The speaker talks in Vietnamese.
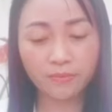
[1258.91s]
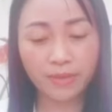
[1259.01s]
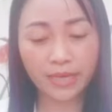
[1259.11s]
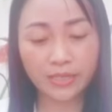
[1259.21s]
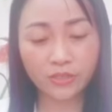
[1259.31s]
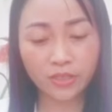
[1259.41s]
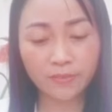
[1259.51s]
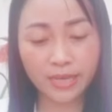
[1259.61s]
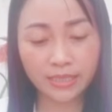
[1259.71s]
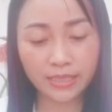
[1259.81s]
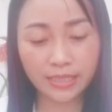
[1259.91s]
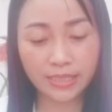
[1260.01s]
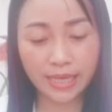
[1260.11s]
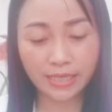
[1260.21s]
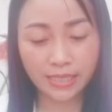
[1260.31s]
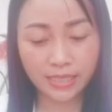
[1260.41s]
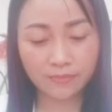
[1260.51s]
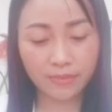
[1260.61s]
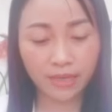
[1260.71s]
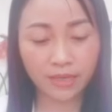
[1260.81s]
mang lại cho các bạn những cái giá trị
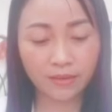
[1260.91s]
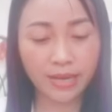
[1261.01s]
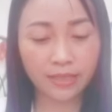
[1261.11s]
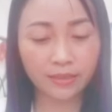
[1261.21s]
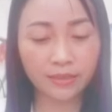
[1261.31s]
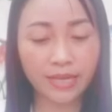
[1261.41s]
mà các bạn